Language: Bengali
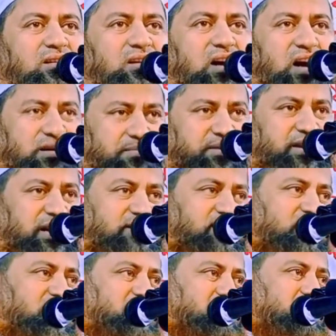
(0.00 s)
আরবিতে
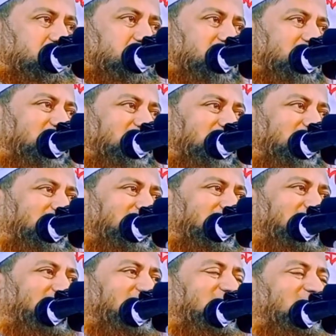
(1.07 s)
আসেনি কি সুন্দরী
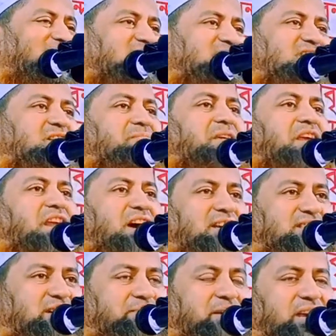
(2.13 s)
জামিলা
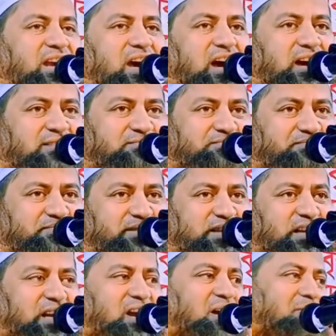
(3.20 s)
জামিলা
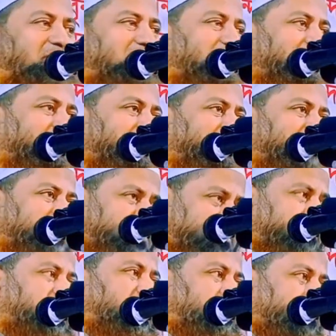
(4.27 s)
কি নাম
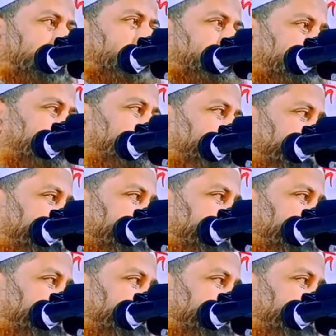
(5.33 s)
জামিলা মানে সুন্দরী